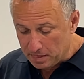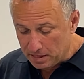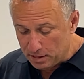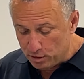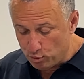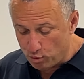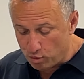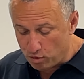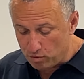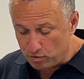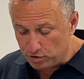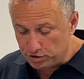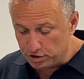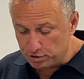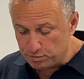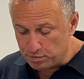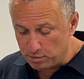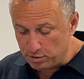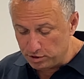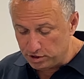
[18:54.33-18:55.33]
Но вот
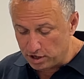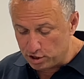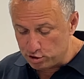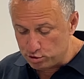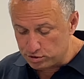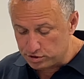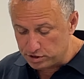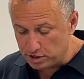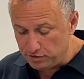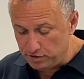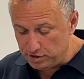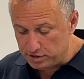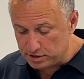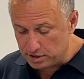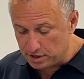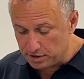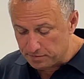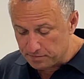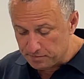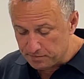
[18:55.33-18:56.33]
этот момент я хочу
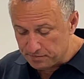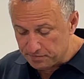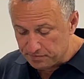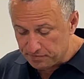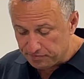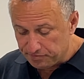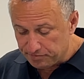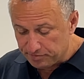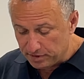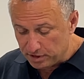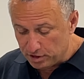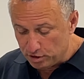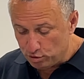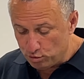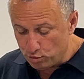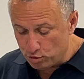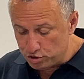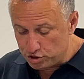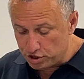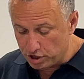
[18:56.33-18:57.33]
остановиться.
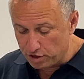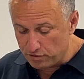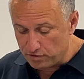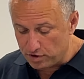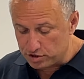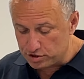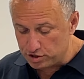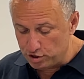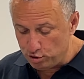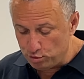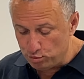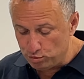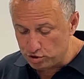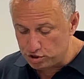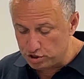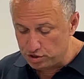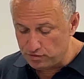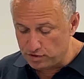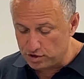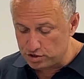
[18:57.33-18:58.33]
Дочери ваши и
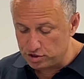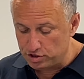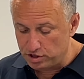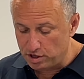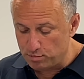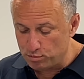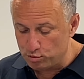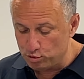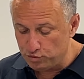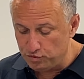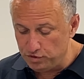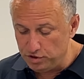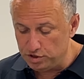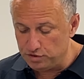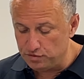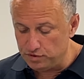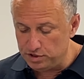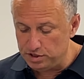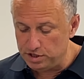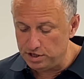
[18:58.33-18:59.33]
юноши ваши, да, будут видеть
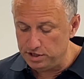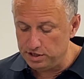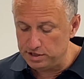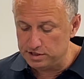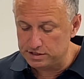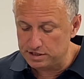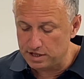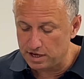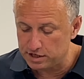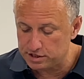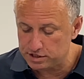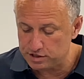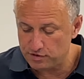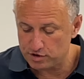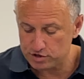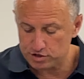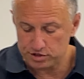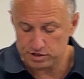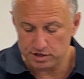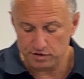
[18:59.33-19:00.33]
видение, и старцы
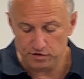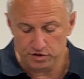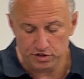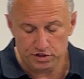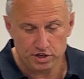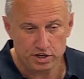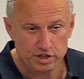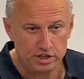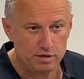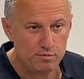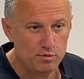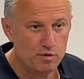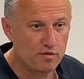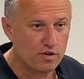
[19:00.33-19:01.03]
ваши сновидениями